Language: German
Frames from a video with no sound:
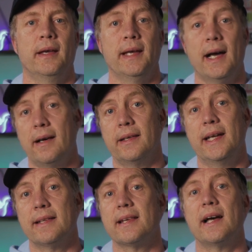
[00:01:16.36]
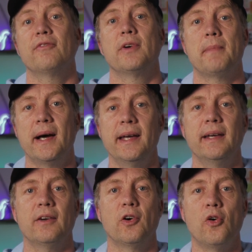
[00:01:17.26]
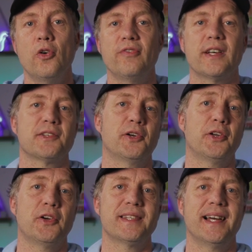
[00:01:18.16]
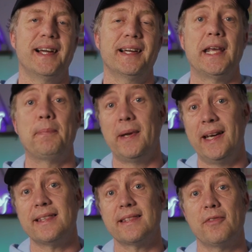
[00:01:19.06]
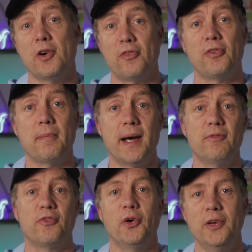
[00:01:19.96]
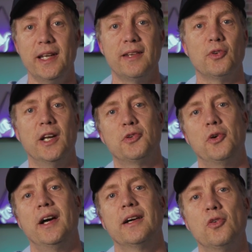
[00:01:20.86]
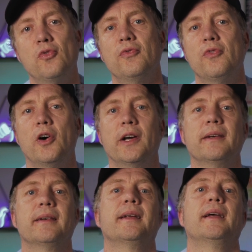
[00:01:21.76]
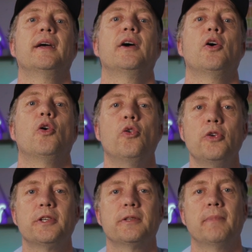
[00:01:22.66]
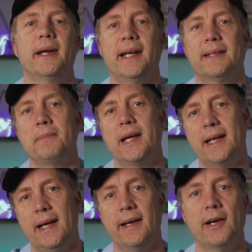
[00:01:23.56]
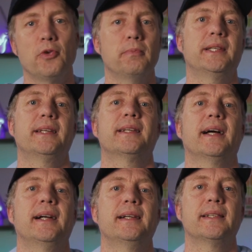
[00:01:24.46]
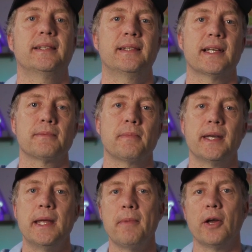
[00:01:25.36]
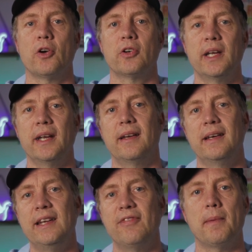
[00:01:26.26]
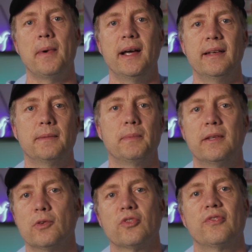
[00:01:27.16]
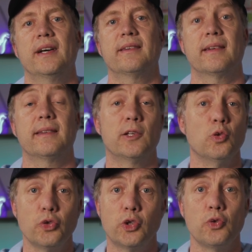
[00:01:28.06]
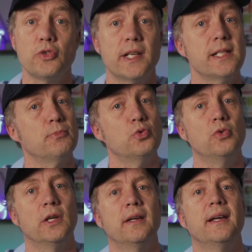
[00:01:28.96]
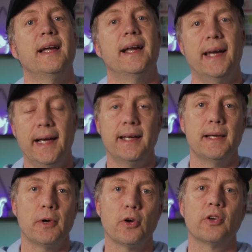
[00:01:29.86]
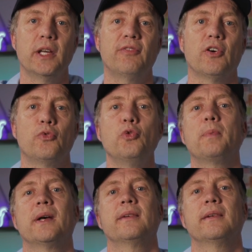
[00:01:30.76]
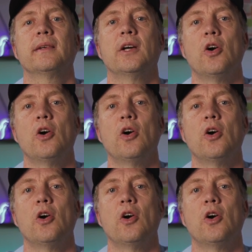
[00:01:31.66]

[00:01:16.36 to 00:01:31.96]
Ja, jetzt haben wir Mai und was soll ich euch sagen? Ich bin letzte Woche von meinem freundlichen Solateur angerufen worden und man hat mir kleinlaut mitgeteilt, dass man immer noch nicht lieferbar ist, beziehungsweise dass die Q-Sales-Module leider immer noch nicht verfügbar sind.